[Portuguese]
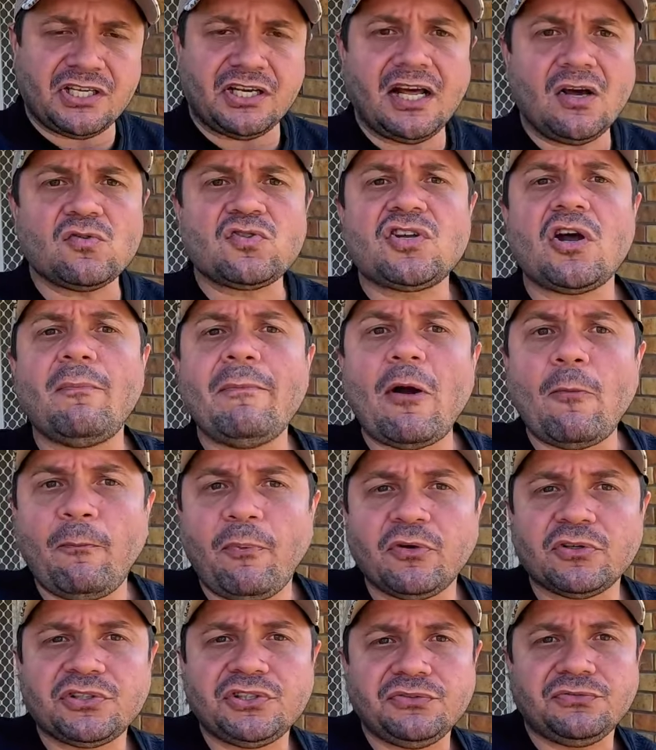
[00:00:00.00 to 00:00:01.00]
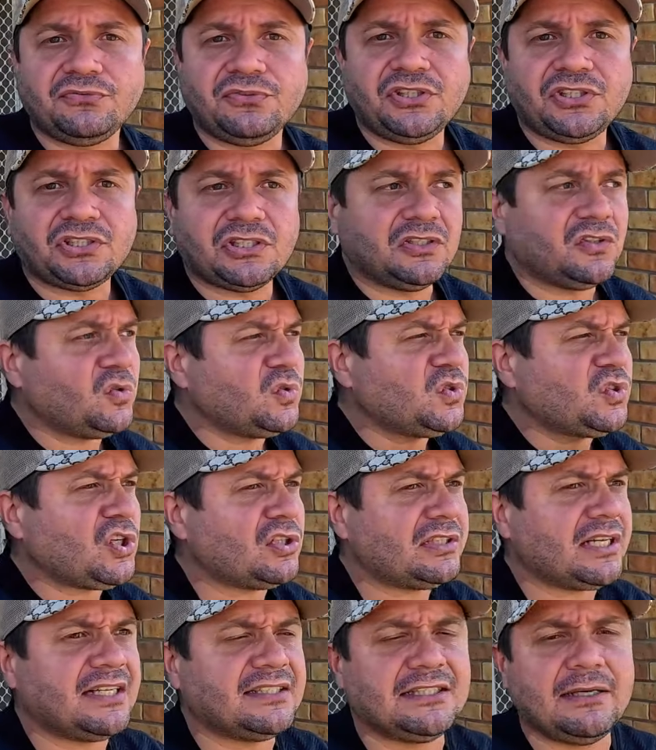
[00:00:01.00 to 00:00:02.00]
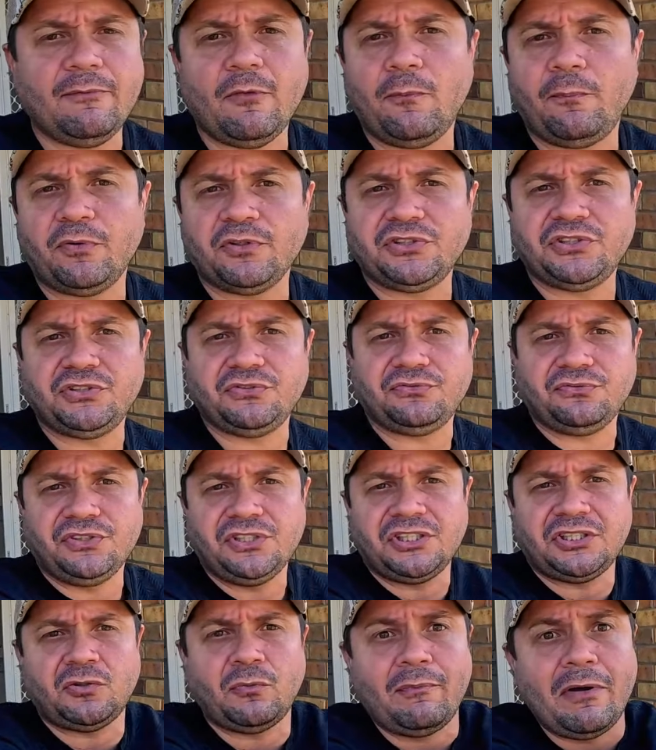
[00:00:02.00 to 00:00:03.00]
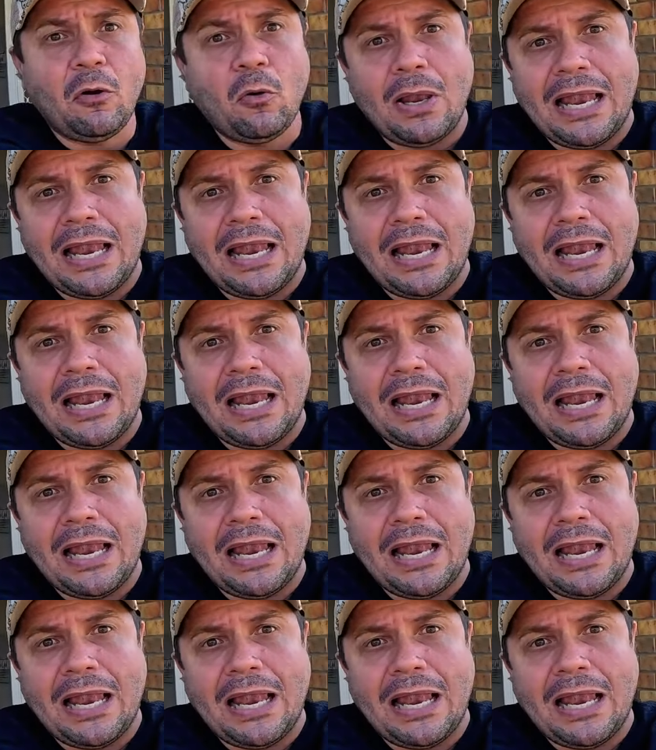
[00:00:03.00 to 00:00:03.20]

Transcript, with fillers: Não só meu ponto de vista, não só trazer meu ponto de vista, o meu